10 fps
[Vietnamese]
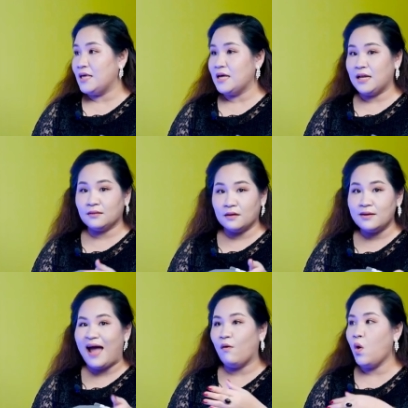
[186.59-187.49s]
gì? Là
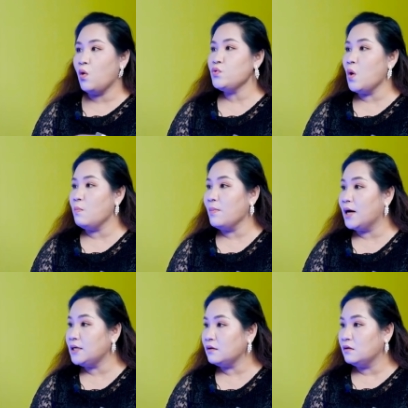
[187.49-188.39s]
tự đào hố chôn
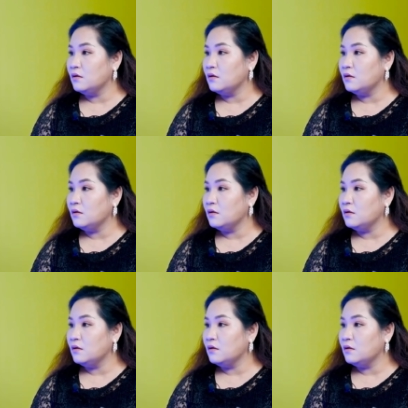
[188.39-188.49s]
mình.